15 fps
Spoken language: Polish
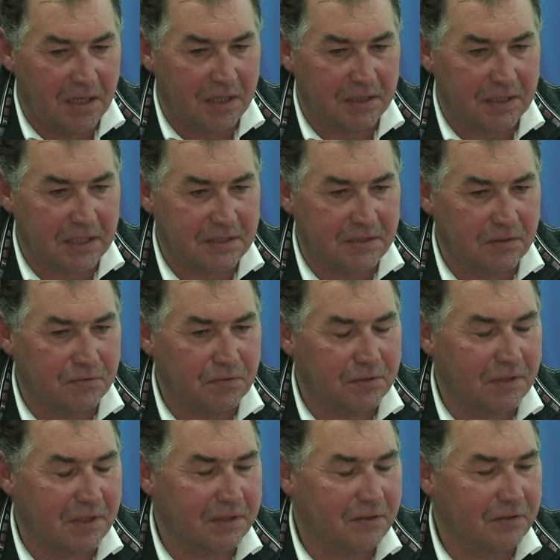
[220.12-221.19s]
Natomiast no
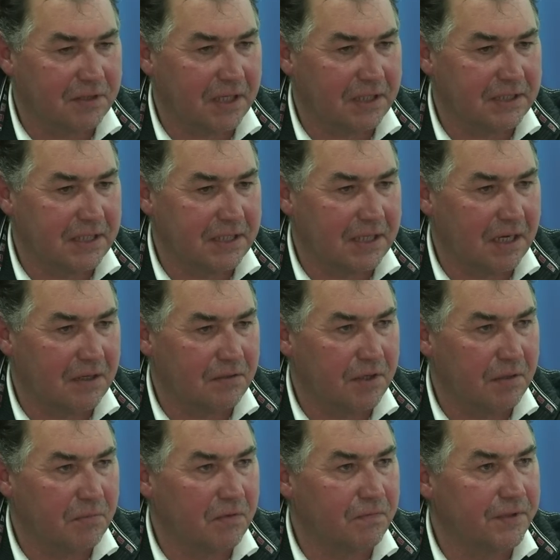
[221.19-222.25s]
tutaj to taktyka, no
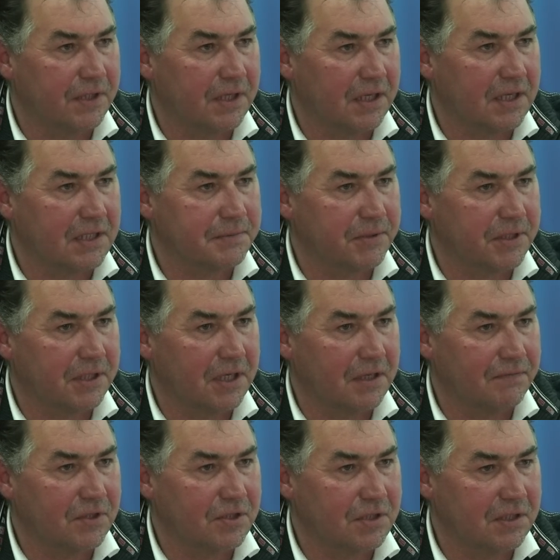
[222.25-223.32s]
niemowlika
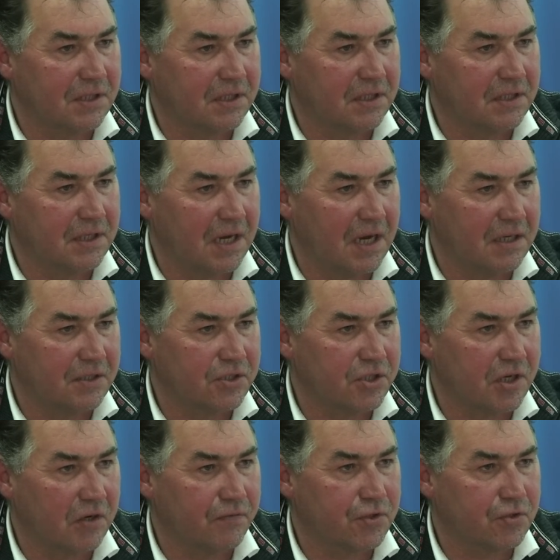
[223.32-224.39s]
Kasperkiewicz i idealny
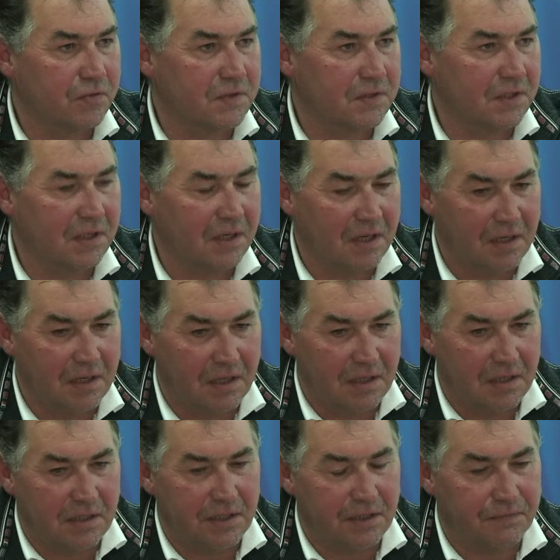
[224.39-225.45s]
strzał w szóstki,
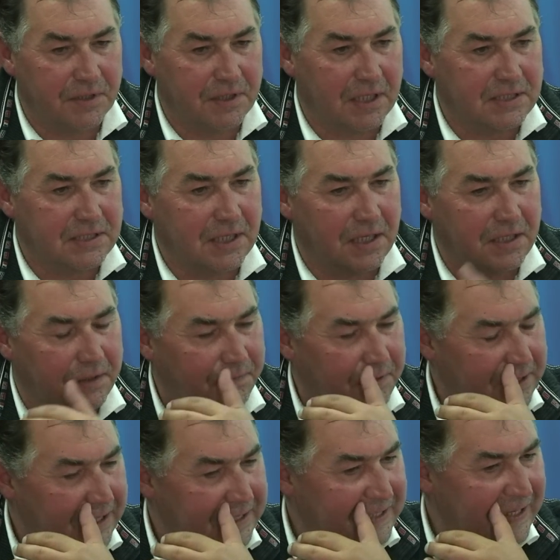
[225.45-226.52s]
likwidacja,
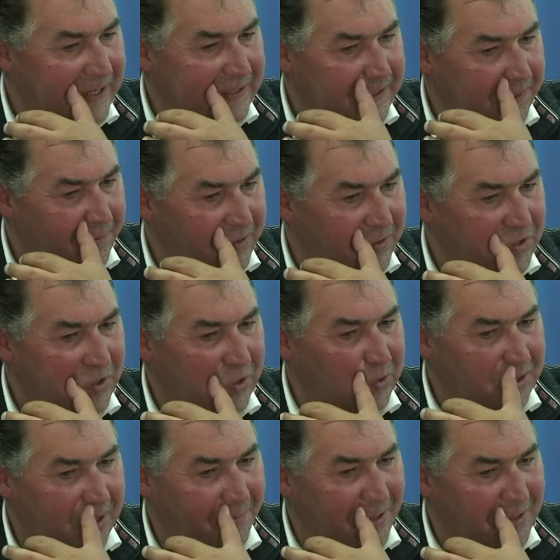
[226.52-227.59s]
likwidacja całego
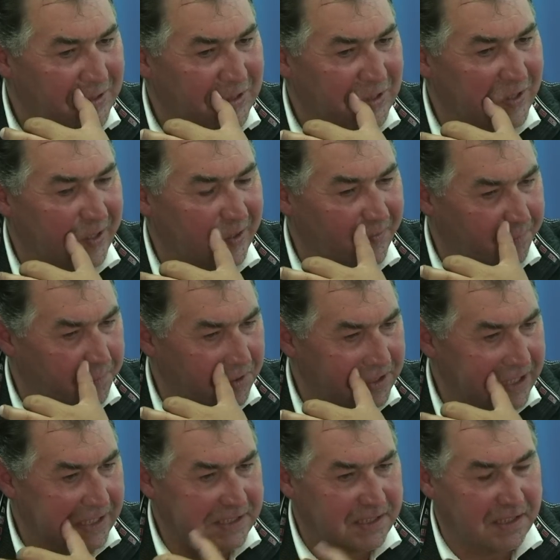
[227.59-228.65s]
środka bardzo silnego w
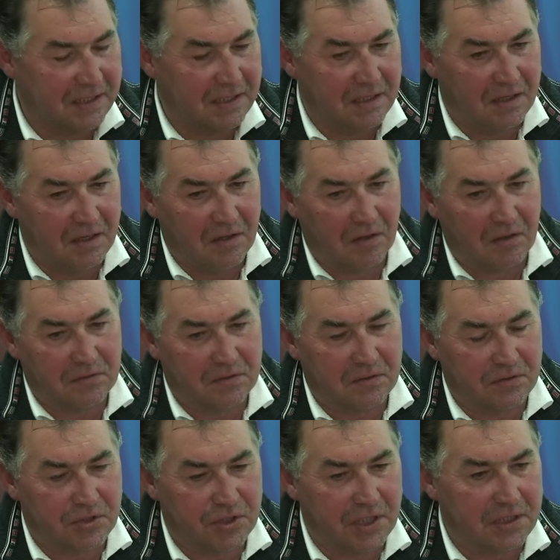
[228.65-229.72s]
Bogdance, od,
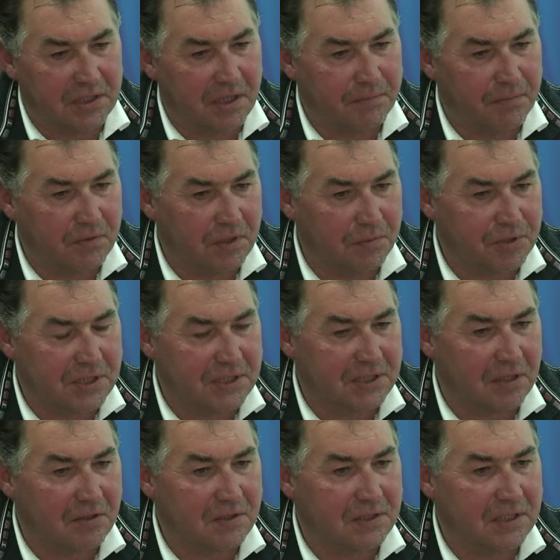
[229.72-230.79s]
odcięte boki przez
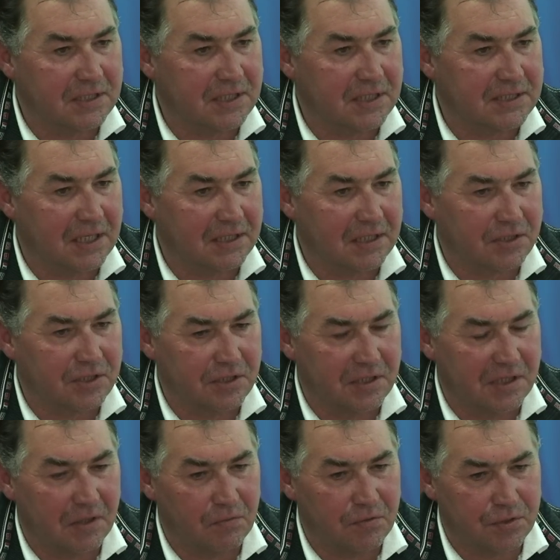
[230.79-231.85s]
starostę i zasada, czyli
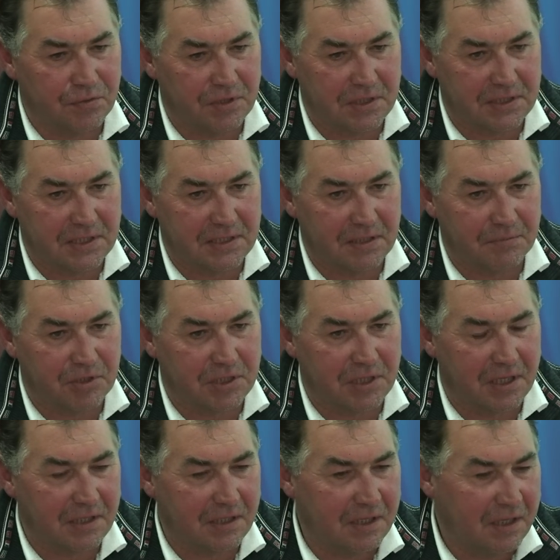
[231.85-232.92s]
nałożył się system
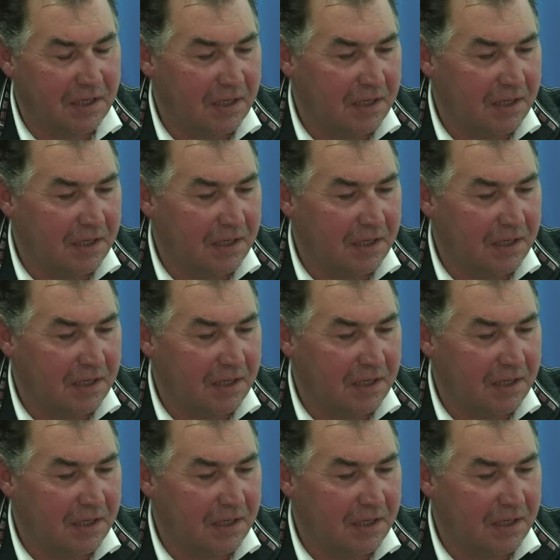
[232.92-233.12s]
4,